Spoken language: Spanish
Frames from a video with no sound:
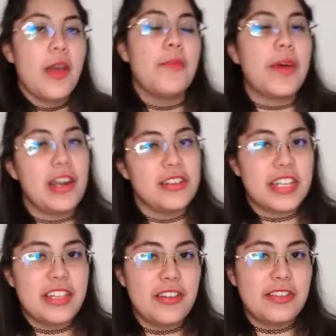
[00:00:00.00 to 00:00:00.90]
Para los que
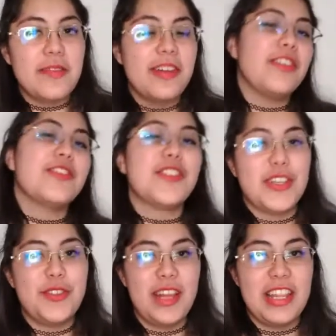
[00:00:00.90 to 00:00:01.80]
no lo saben, yo estoy
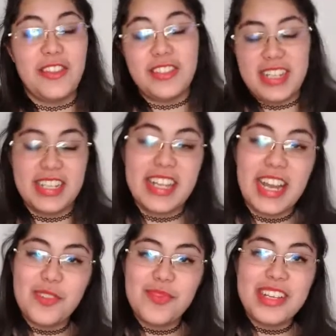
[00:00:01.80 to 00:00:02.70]
estudiando Ciencias de la
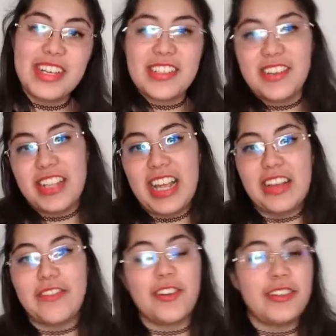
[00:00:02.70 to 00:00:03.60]
Comunicación en
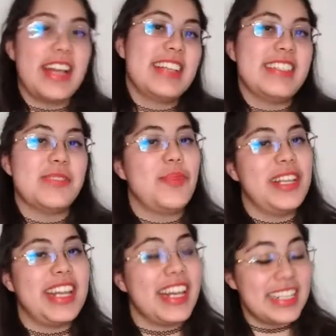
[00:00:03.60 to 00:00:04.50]
la Facultad de Ciencias
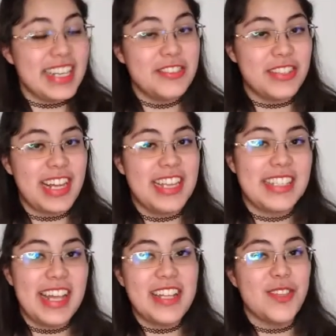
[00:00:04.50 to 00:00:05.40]
Políticas y Sociales
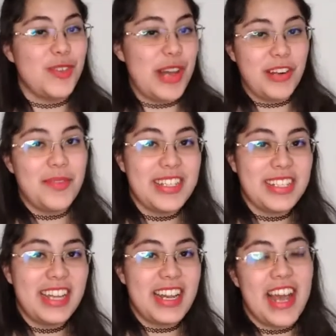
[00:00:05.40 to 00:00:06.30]
en Ciudad
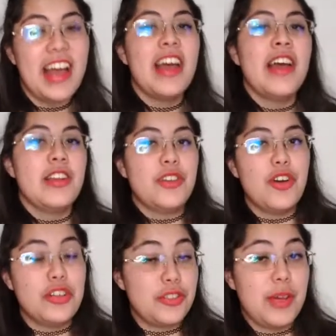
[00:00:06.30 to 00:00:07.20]
Universitaria.
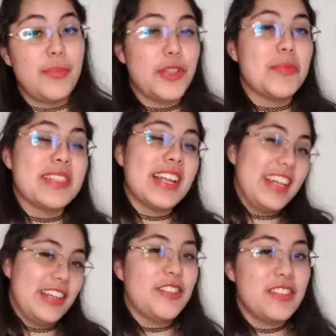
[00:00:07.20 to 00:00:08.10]
Yo estoy a punto de pasar al
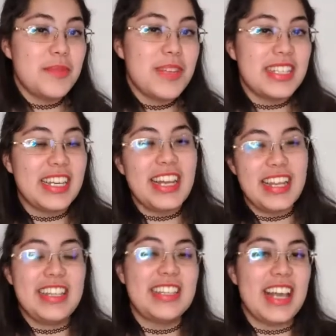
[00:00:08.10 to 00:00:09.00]
quinto semestre
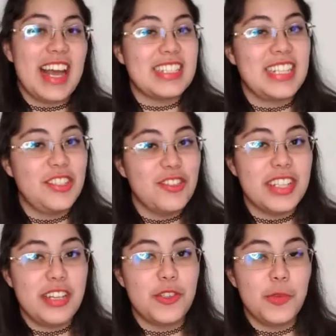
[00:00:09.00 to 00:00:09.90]
y entré hace dos
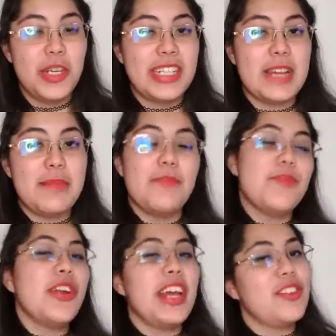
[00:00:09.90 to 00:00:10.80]
años por examen
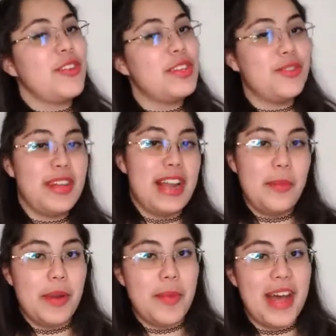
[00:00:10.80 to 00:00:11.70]
porque yo estudié la
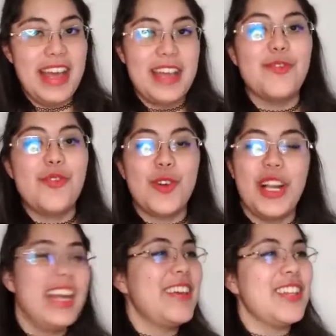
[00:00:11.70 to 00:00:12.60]
prepa en un
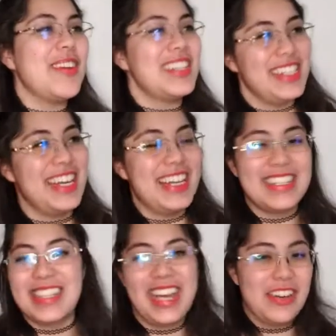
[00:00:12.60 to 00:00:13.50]
colegio de
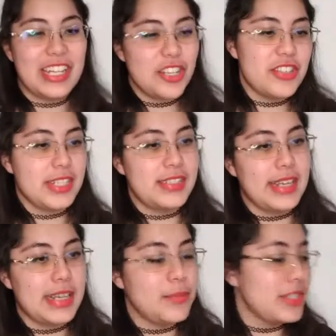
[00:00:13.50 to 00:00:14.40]
bachilleres que ahora todos
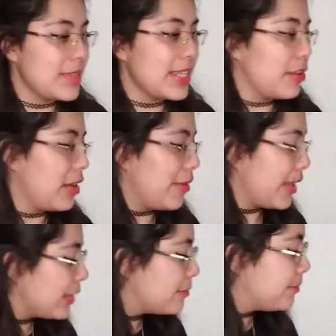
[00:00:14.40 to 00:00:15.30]
extrañamos demasiado, la verdad.